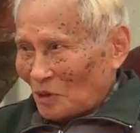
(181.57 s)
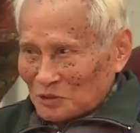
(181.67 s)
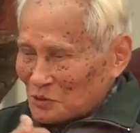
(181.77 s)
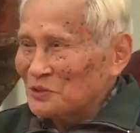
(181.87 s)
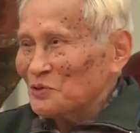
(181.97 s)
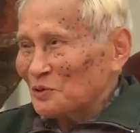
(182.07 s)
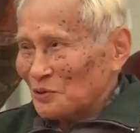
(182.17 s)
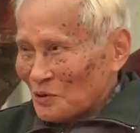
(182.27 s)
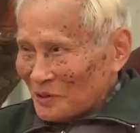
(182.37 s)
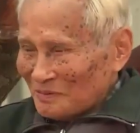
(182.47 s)
Đó là xuyên suốt
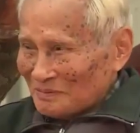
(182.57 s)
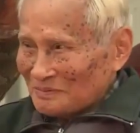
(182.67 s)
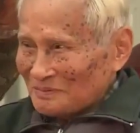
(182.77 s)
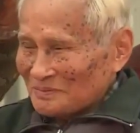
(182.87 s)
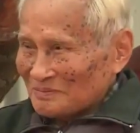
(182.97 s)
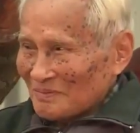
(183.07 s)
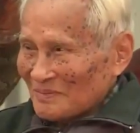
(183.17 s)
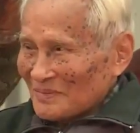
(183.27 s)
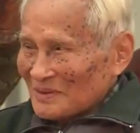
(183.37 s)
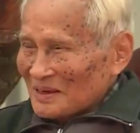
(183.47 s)
của tôi.
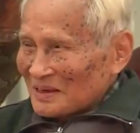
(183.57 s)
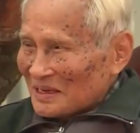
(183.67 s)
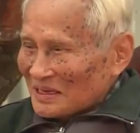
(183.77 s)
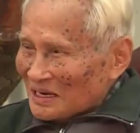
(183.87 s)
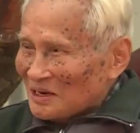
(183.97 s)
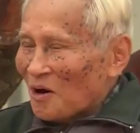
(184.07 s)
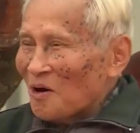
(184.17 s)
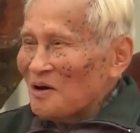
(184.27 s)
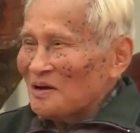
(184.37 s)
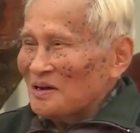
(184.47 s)
Thì nhân
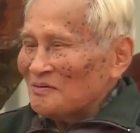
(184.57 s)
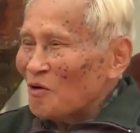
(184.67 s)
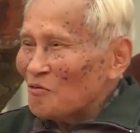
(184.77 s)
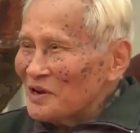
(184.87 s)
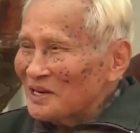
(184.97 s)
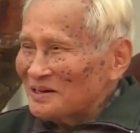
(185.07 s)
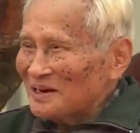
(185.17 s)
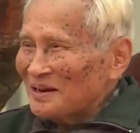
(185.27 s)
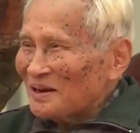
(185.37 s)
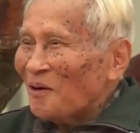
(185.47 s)
đó phóng viên
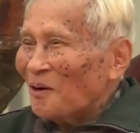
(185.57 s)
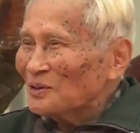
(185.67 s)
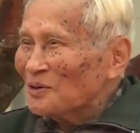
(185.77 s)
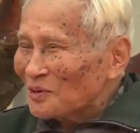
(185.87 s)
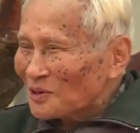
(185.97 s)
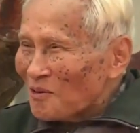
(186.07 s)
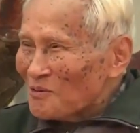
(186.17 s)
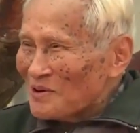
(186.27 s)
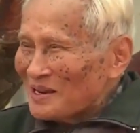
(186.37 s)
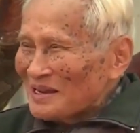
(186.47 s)
hỏi thôi một
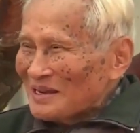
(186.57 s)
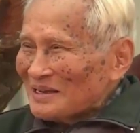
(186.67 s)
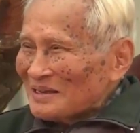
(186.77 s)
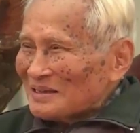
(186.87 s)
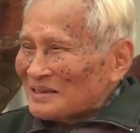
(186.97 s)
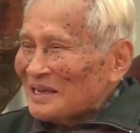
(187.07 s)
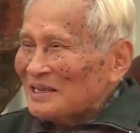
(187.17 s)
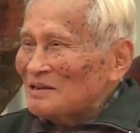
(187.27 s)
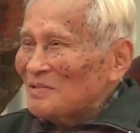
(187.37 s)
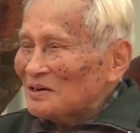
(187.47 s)
câu
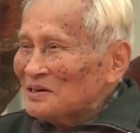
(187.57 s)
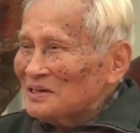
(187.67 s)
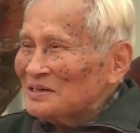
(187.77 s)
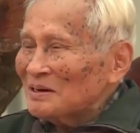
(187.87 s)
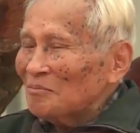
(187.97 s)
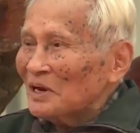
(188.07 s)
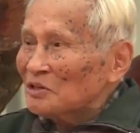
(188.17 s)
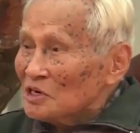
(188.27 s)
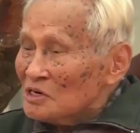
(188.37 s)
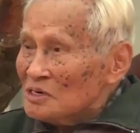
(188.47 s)
thì thì bà ơi, năm
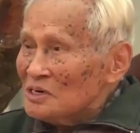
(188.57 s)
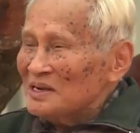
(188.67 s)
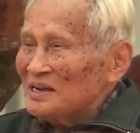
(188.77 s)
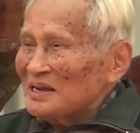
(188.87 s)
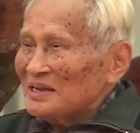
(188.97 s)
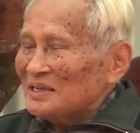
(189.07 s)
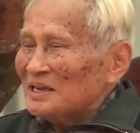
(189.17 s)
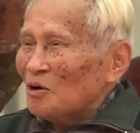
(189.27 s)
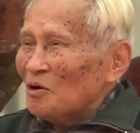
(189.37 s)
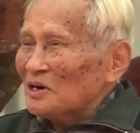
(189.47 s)
bảy tư
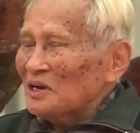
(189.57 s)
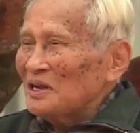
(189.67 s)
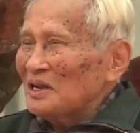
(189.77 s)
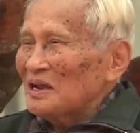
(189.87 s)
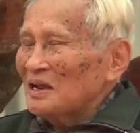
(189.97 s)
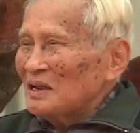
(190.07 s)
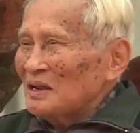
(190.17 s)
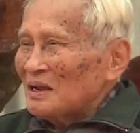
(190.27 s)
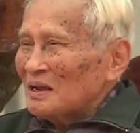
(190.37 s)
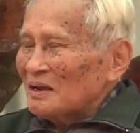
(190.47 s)
thì có cái uh,
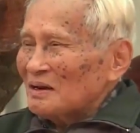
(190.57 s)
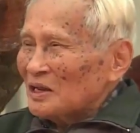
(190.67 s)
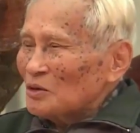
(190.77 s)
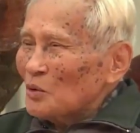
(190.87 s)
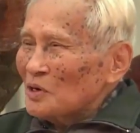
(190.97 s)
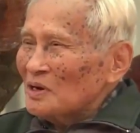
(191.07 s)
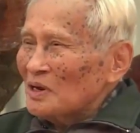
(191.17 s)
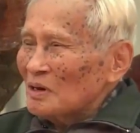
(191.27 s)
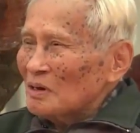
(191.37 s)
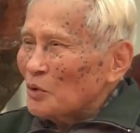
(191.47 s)
lính quân
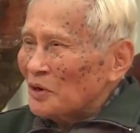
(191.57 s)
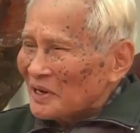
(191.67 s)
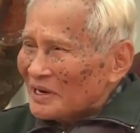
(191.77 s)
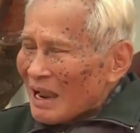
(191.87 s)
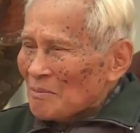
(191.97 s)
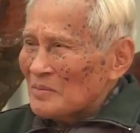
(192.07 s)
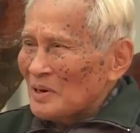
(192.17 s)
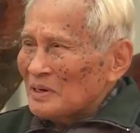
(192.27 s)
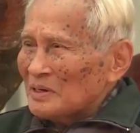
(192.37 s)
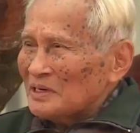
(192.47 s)
uh, Ngụy miền Nam
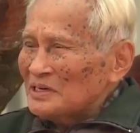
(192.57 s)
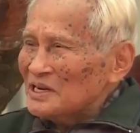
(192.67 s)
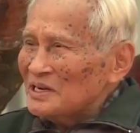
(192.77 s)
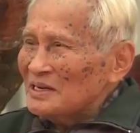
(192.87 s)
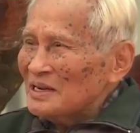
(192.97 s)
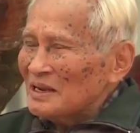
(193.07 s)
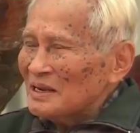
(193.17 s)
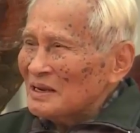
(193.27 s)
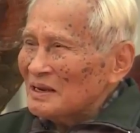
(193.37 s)
hy sinh uh,